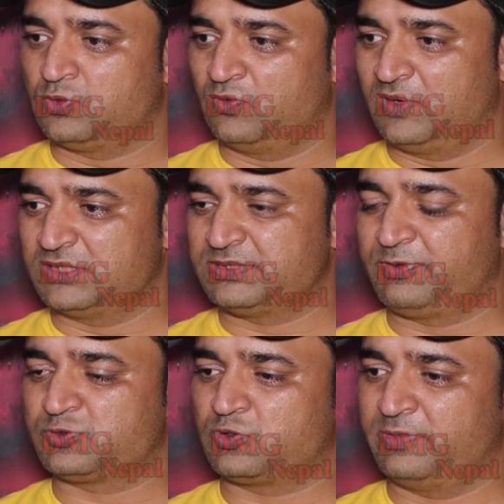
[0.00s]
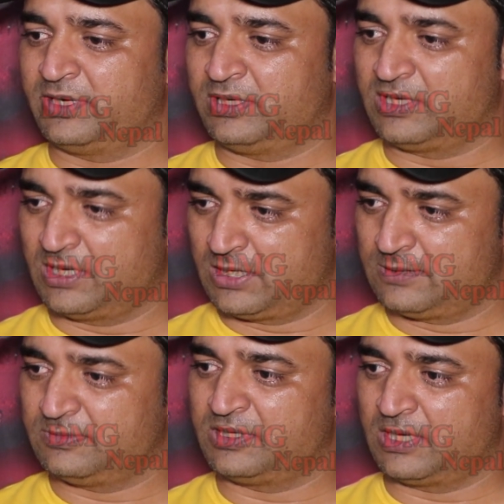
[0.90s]
तो वहाँ से फिर उसको मैंने निकाला
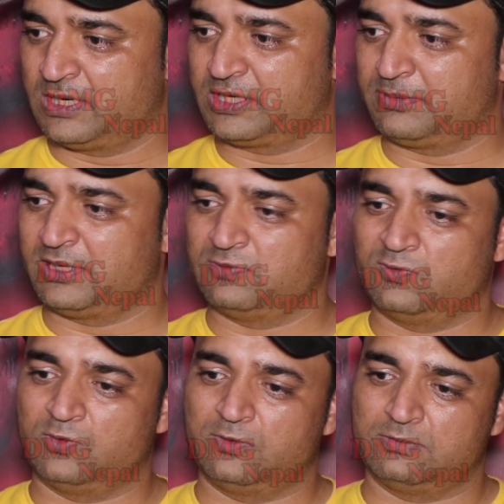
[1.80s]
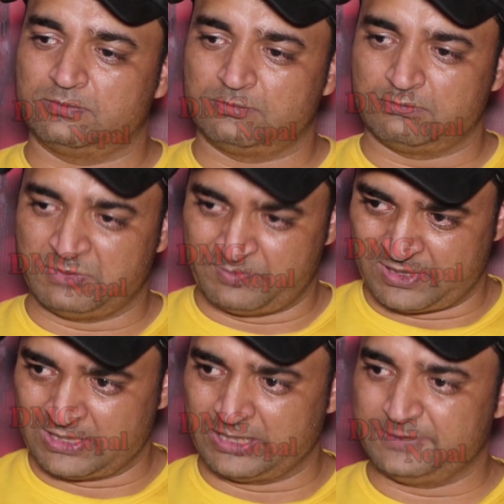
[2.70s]
निकालने के बाद वो
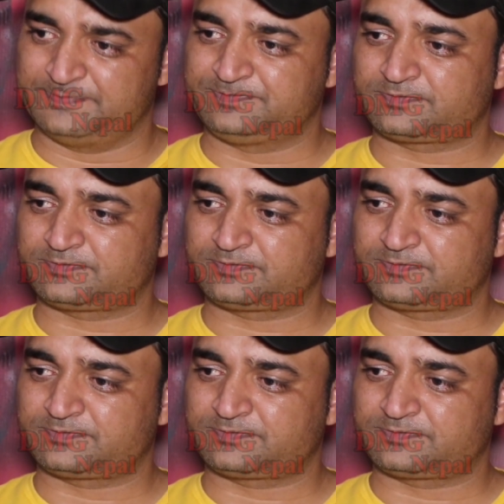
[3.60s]
नेपाल आई